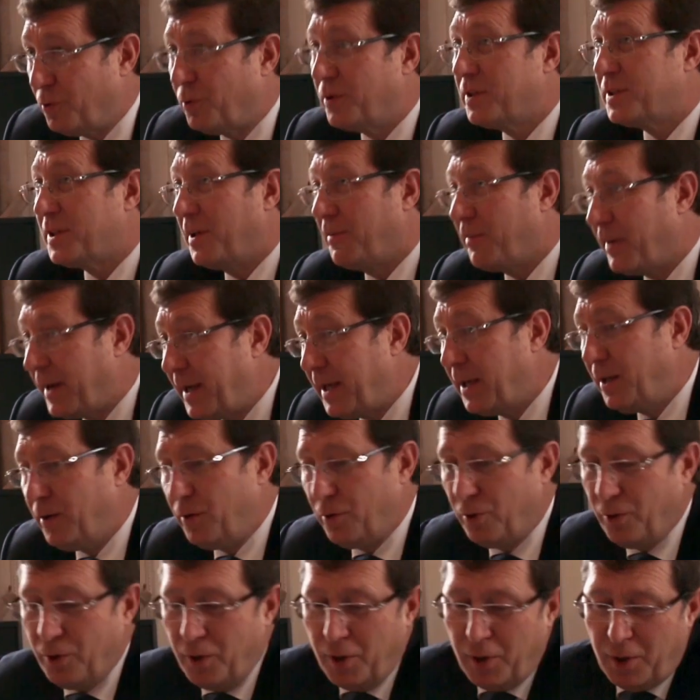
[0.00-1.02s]
Donc c'est vrai
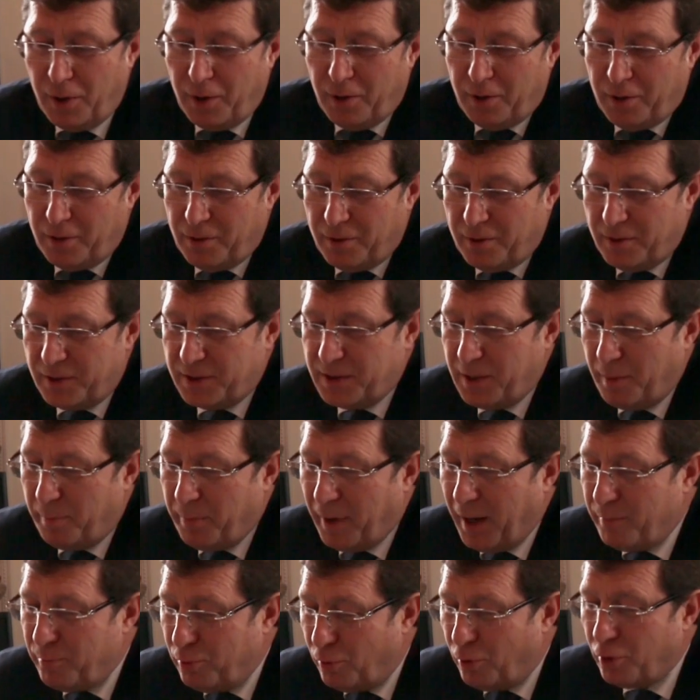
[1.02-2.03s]
que euh, ce n'est
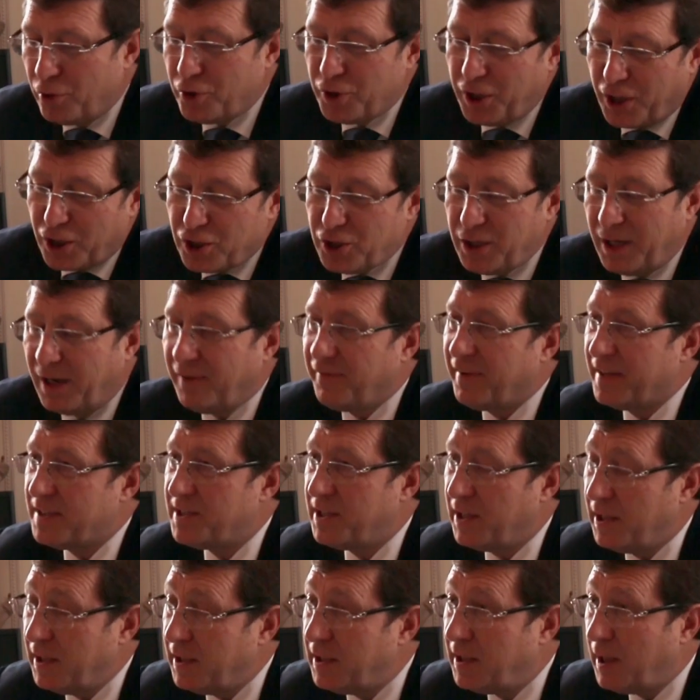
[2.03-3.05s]
pas pour rechercher la
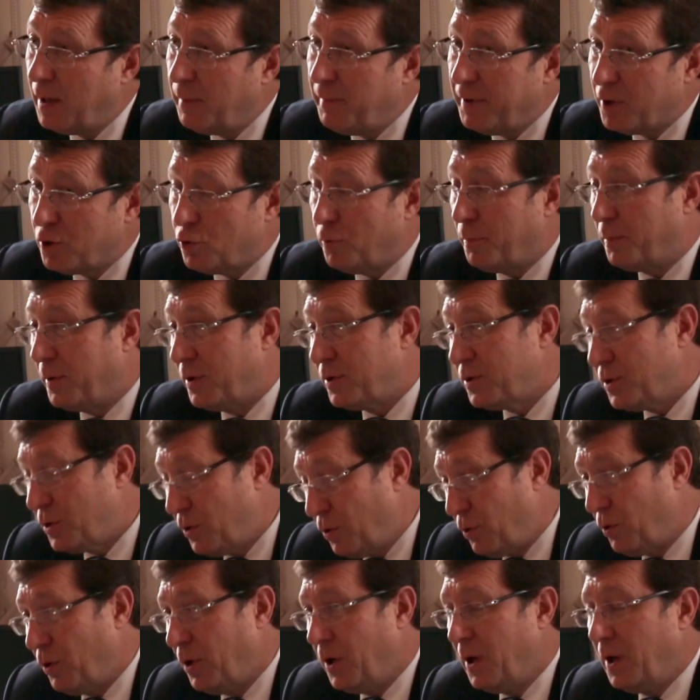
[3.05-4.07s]
facilité, mais je pense
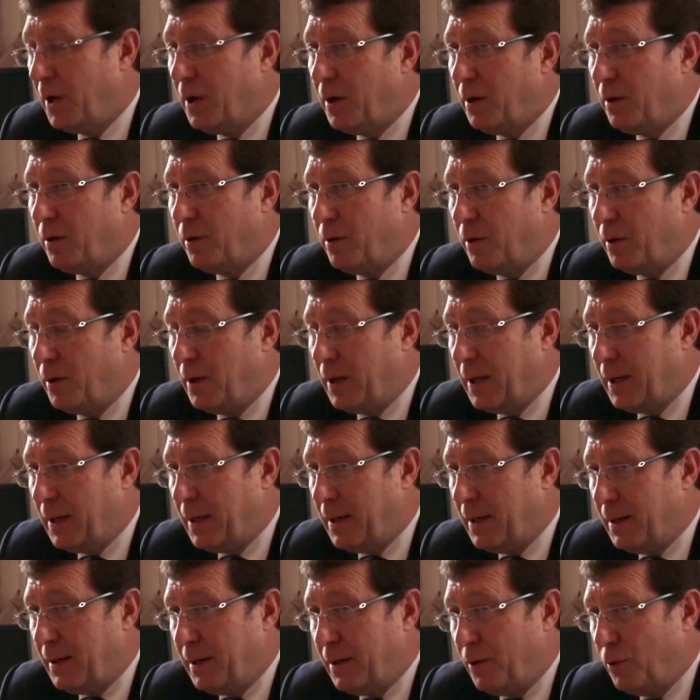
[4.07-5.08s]
que euh,
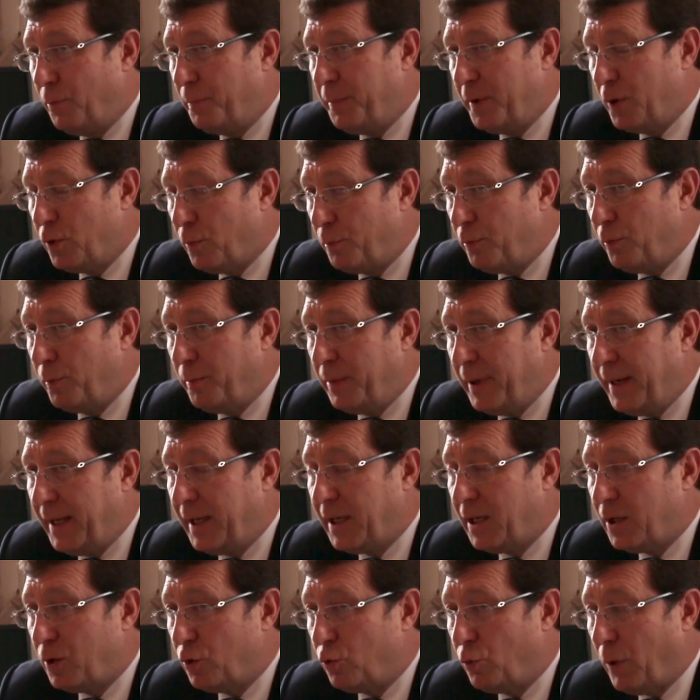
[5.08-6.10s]
l'opinion
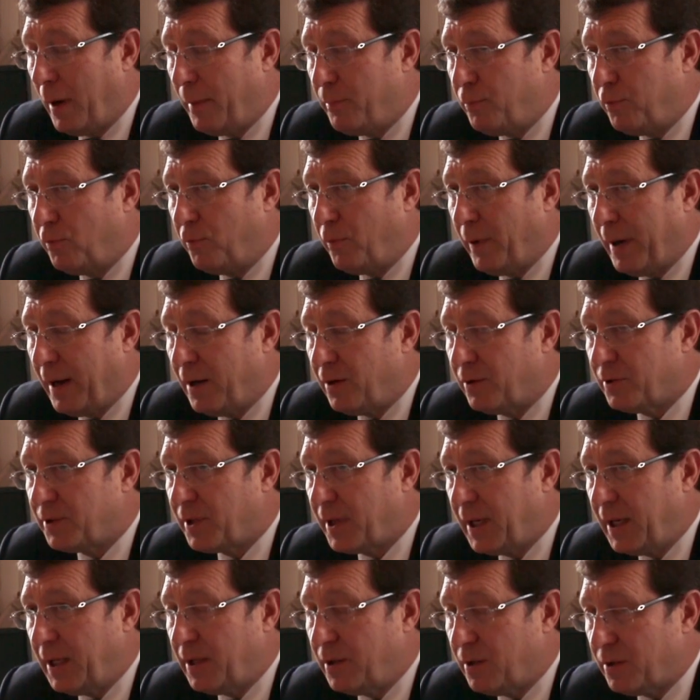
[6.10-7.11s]
publique doit pouvoir
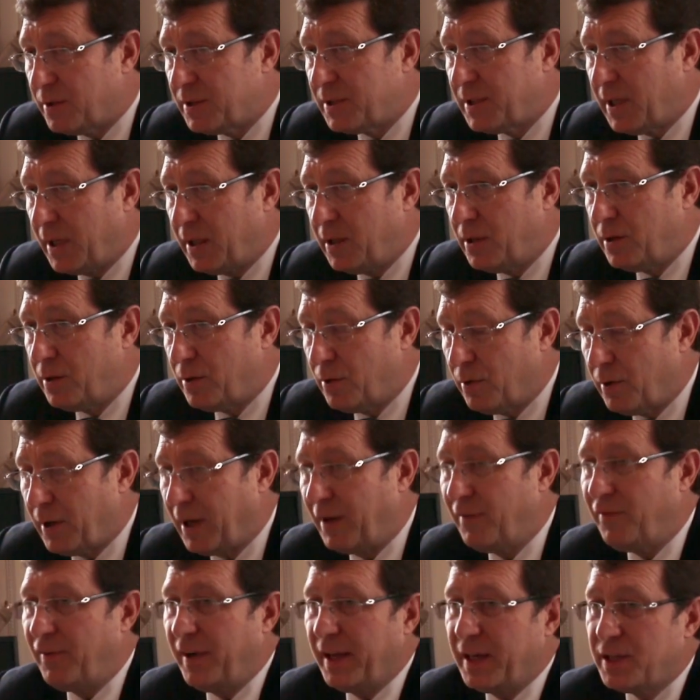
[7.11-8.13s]
entrer dans cette
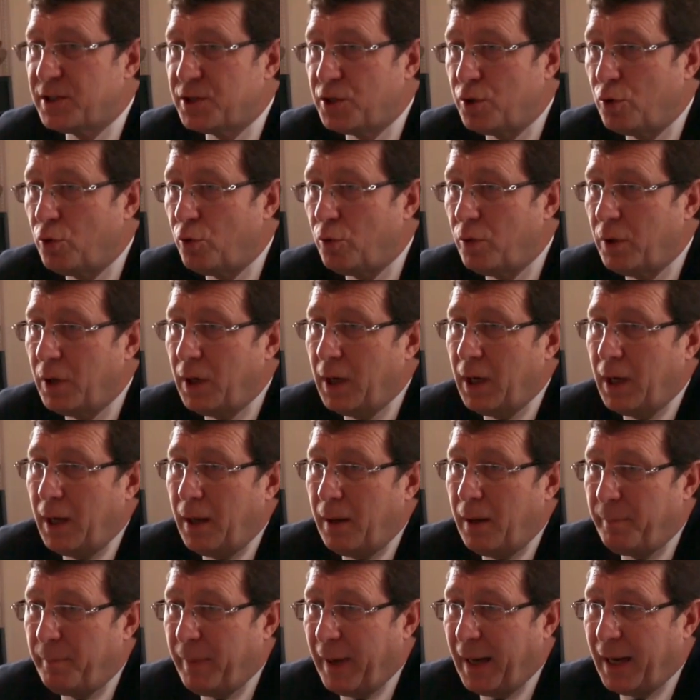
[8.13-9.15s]
réflexion
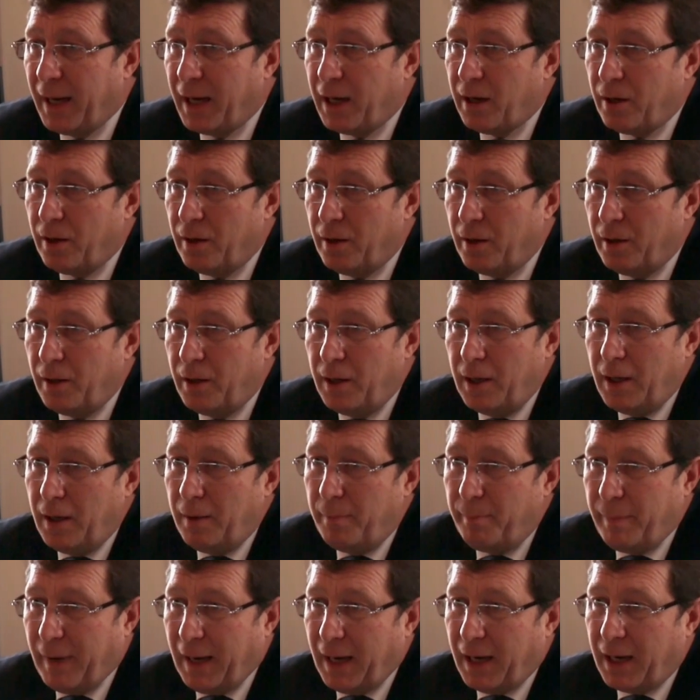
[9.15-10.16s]
par
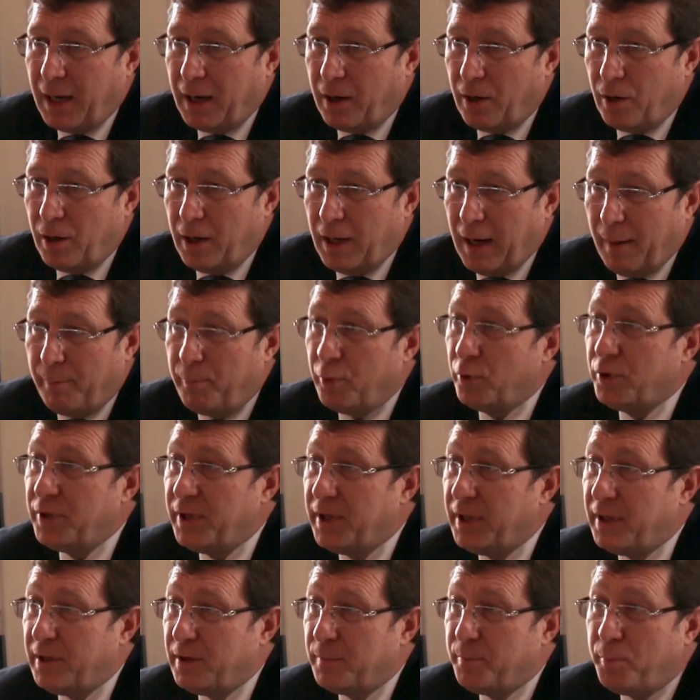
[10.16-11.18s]
par euh, la
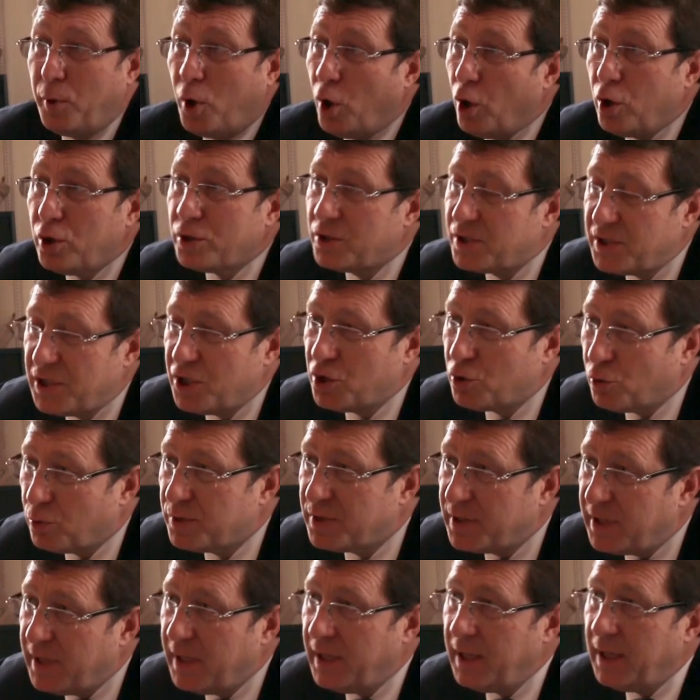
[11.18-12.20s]
petite porte, si
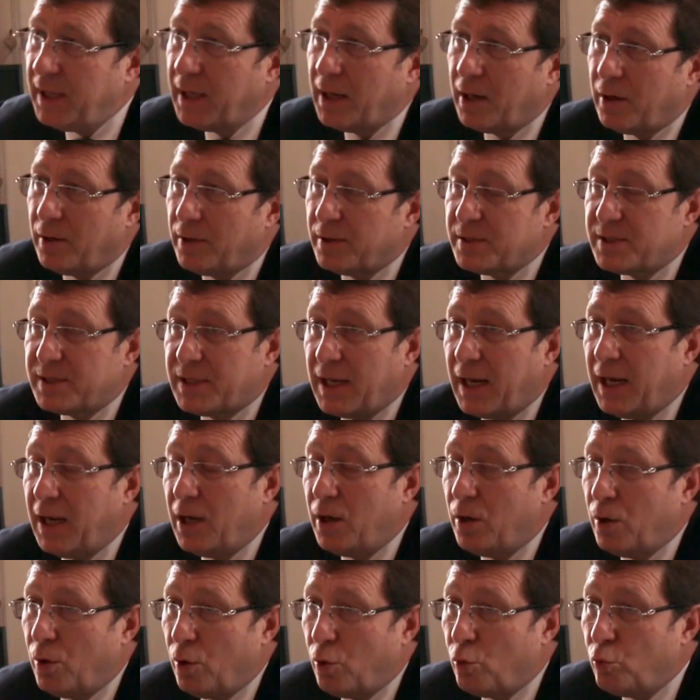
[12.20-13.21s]
j'ose dire,
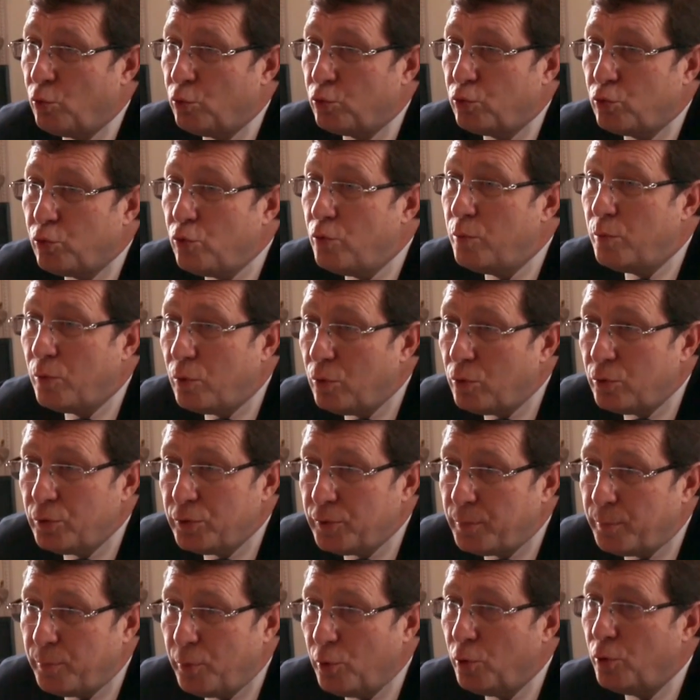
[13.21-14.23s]
celle où tout le
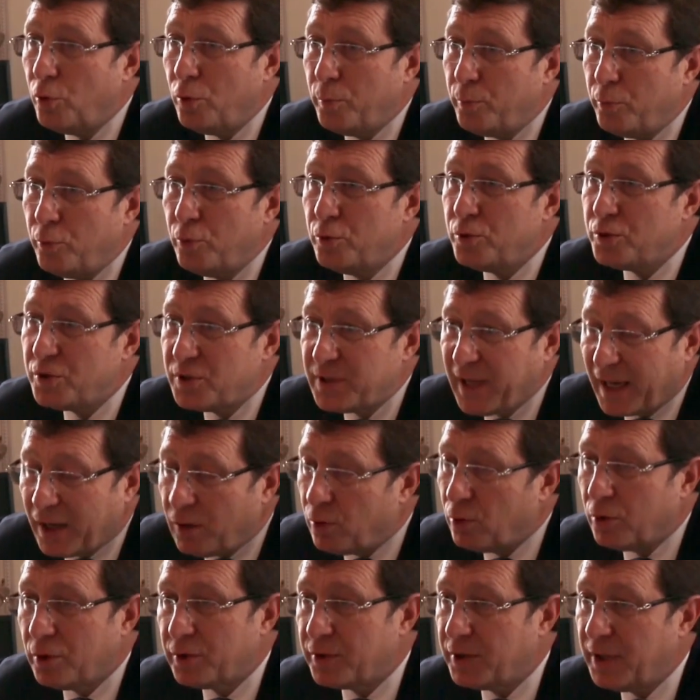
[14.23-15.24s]
monde peut,
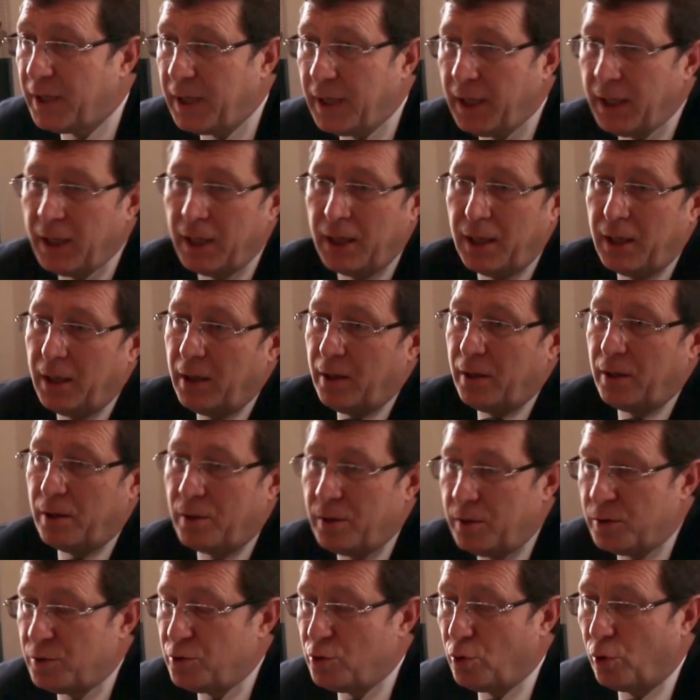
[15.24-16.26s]
s'accorder
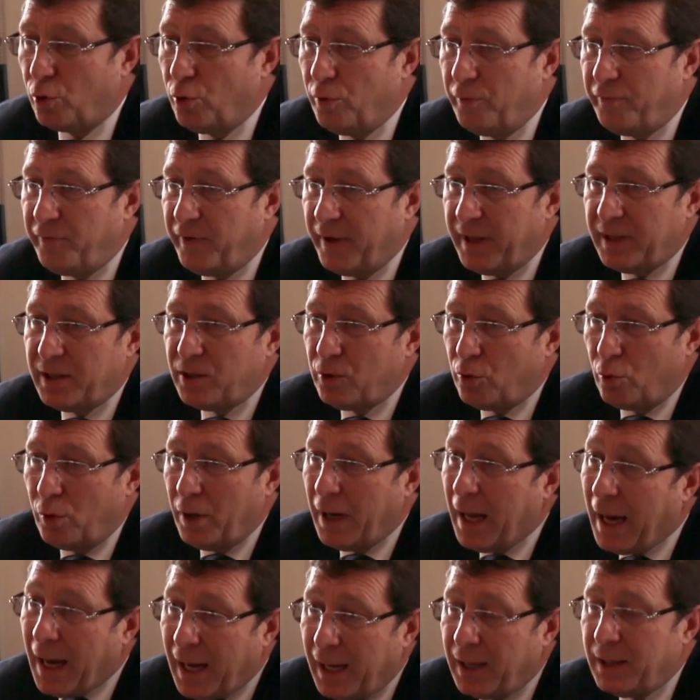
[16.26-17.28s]
euh, sur le fait que
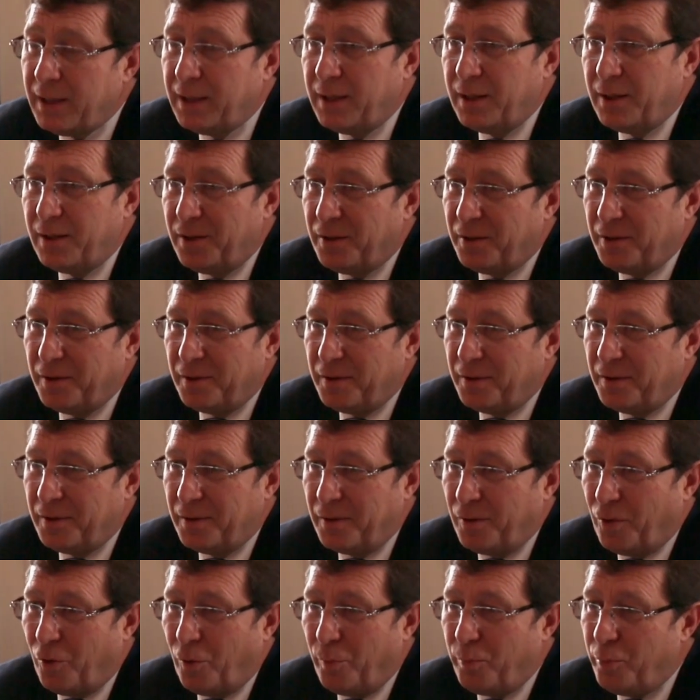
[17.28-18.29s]
là,
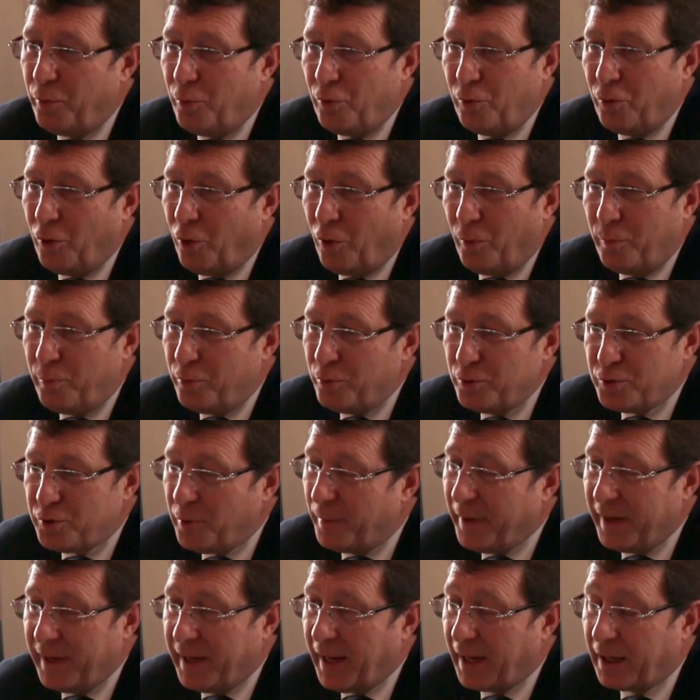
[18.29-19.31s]
euh, on, peut,
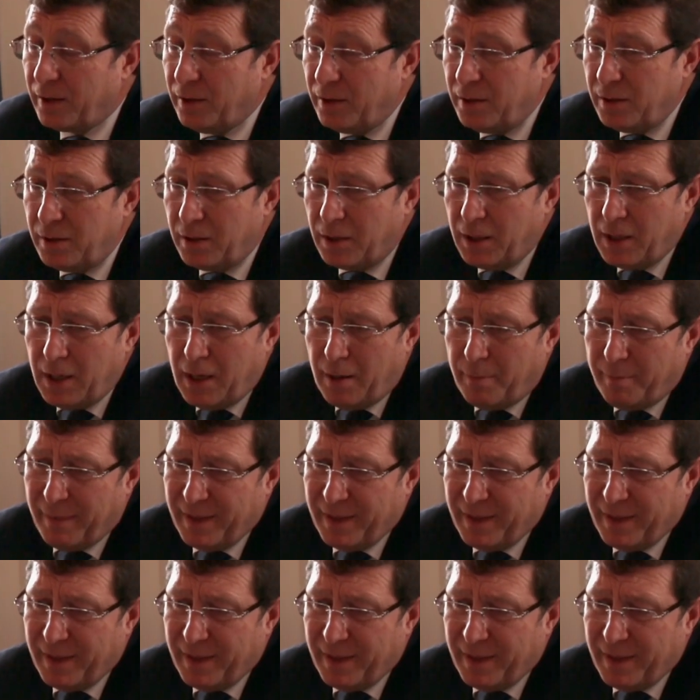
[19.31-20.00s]
se mettre d'accord.